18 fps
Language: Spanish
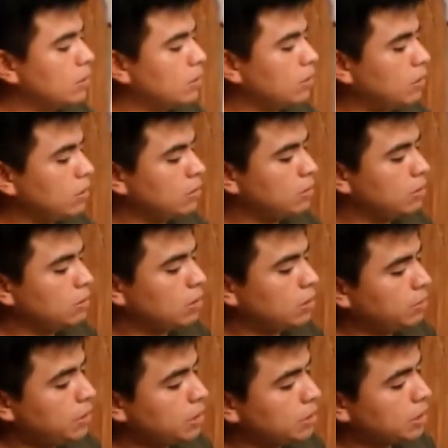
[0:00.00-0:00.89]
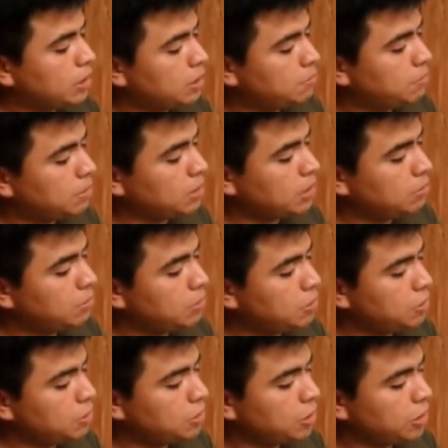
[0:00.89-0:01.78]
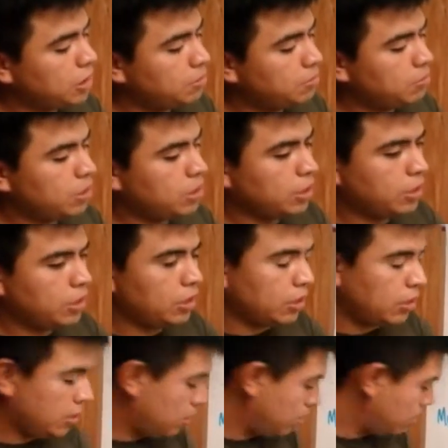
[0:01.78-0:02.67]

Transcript: Entonces lo que voy a hacer es pasar mi chincheta por aquí.